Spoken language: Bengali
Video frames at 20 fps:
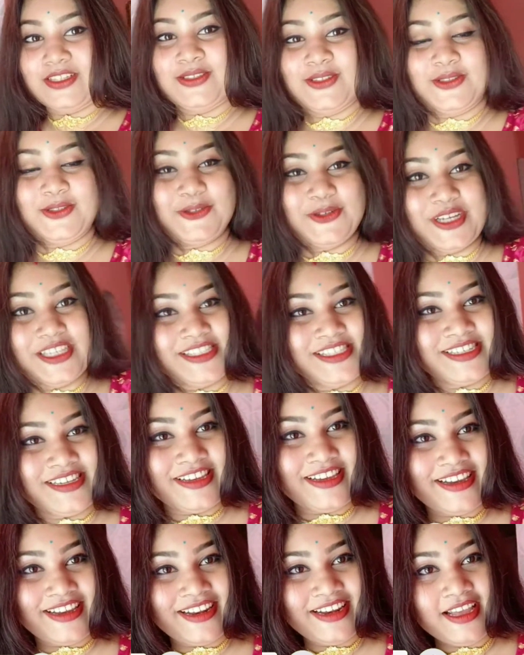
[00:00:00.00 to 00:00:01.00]
আছো তো
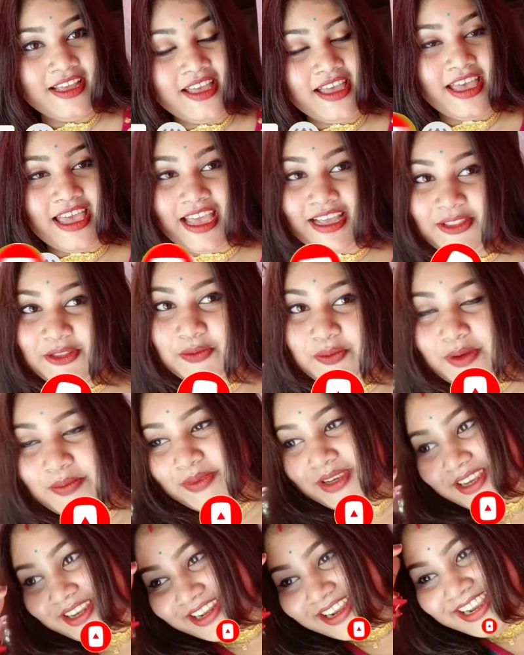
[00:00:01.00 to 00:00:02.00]
আজকে একদম
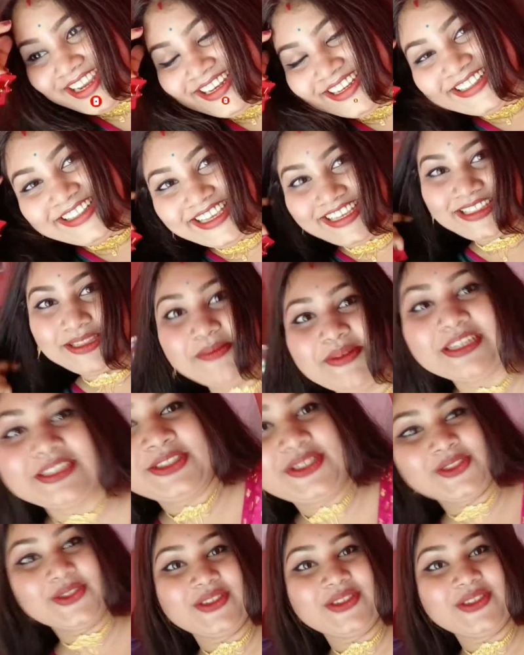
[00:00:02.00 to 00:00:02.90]
আমি রেডি দেখতে পাচ্ছ